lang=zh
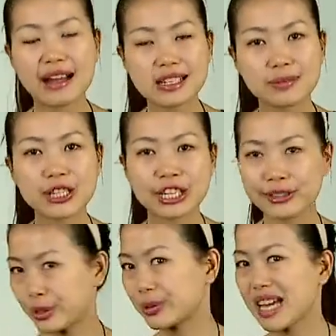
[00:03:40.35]
是不是
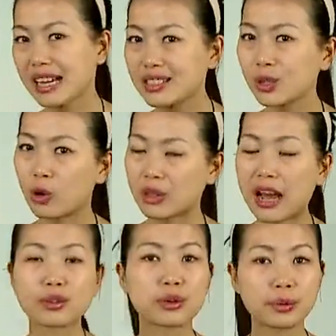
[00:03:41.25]
九加九呢？
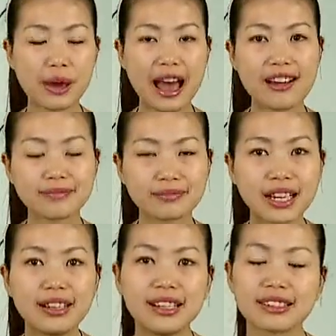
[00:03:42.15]
对不对？对。
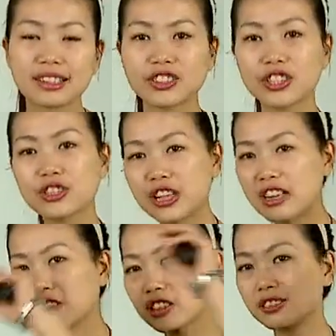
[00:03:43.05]
那这是
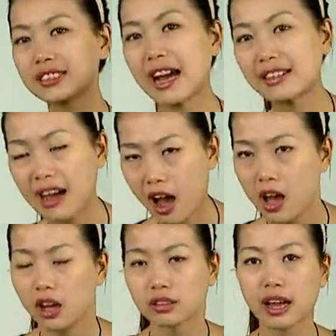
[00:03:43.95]
它剩下的，
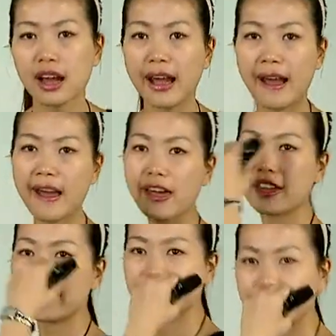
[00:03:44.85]
它还
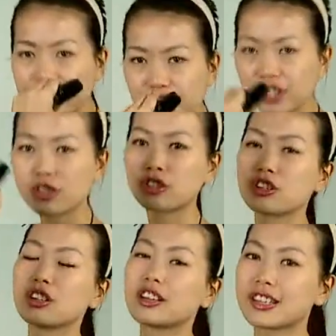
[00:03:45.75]
吃
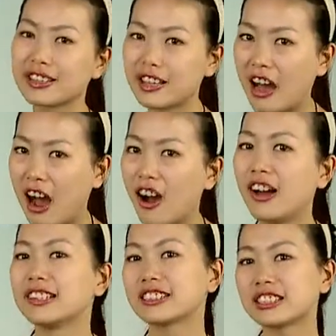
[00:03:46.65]
了一条，
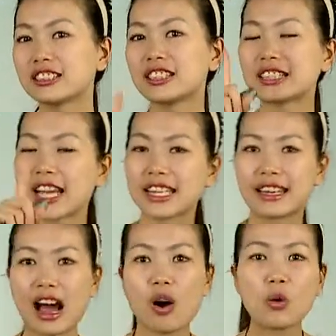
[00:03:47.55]
吃的这一
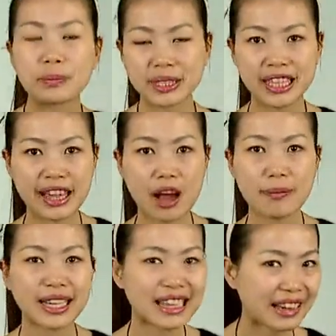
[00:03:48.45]
条我们得要
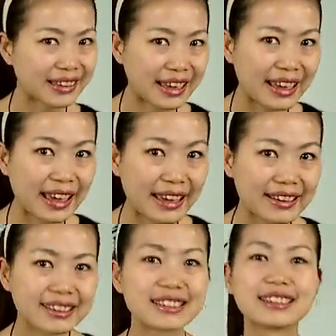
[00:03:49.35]
把它给。
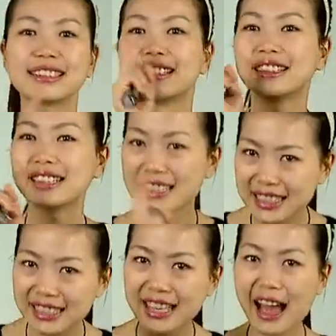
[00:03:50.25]

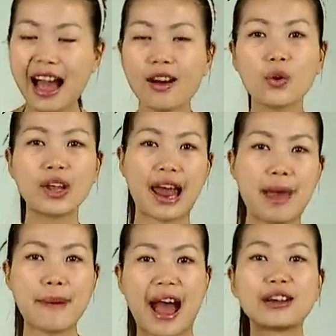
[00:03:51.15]
加回来
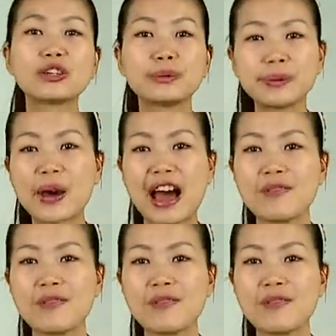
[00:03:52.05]
吧，对不对？